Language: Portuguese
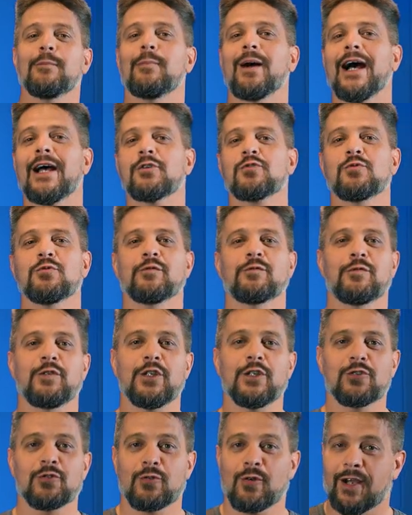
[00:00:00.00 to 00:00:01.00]
mais um
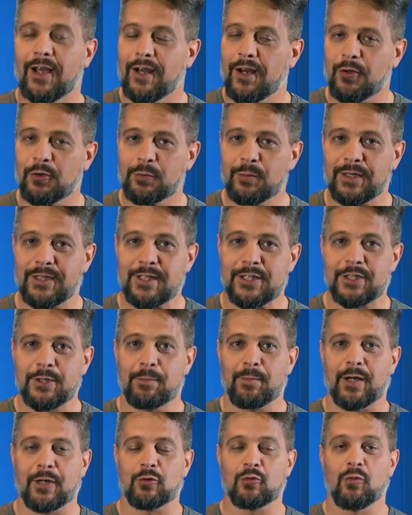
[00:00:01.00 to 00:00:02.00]
vídeo no canal do BTG
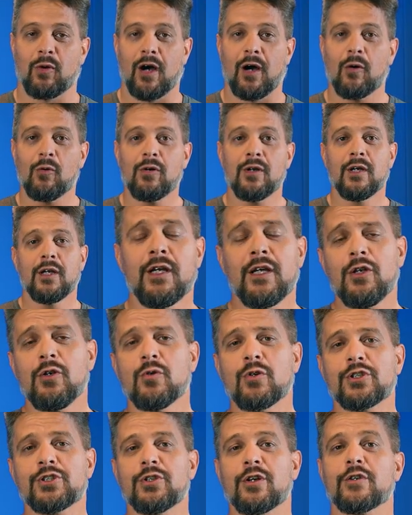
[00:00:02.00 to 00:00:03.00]
Pactual e
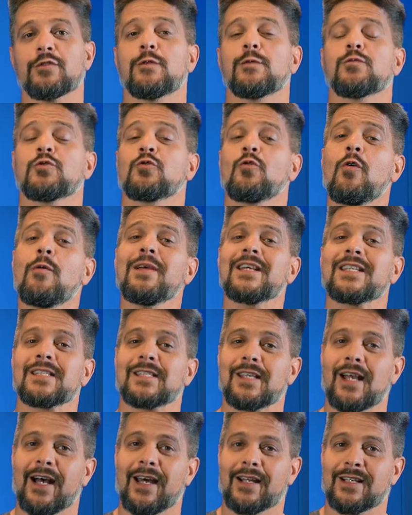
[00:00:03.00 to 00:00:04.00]
hoje nós vamos
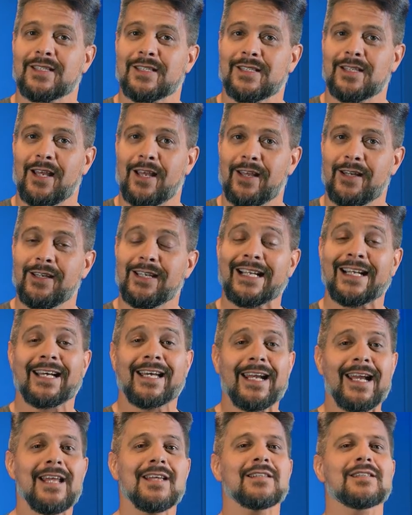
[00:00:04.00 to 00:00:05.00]
começar a série
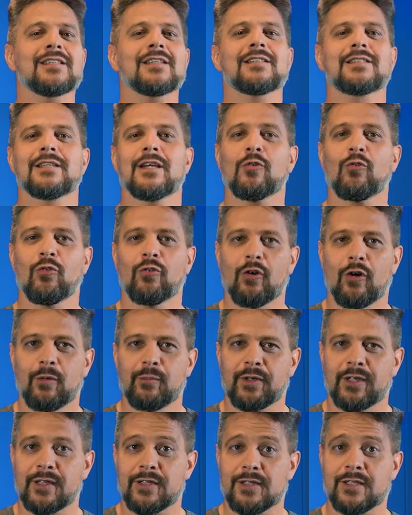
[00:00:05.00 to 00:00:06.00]
Crenças
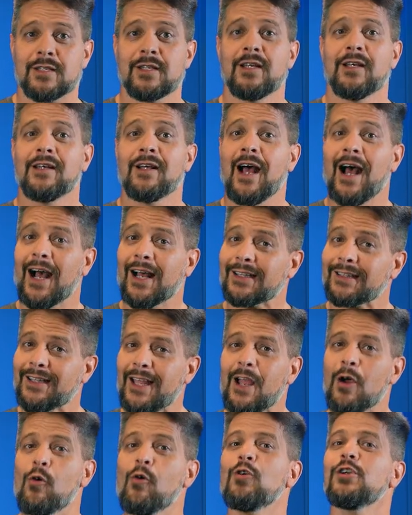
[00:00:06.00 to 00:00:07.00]
Econômicas.
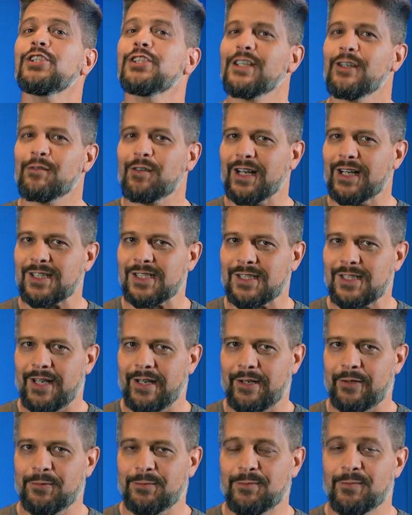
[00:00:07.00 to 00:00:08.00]
Até onde levar a
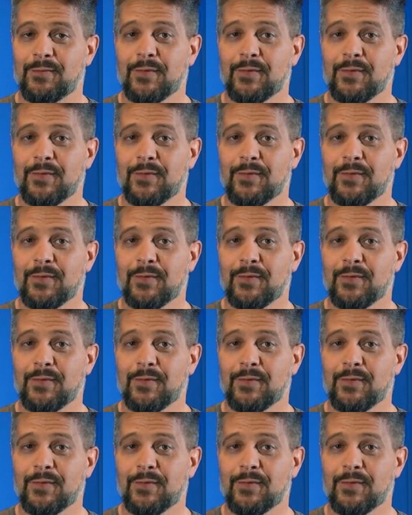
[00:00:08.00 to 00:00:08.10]
sério?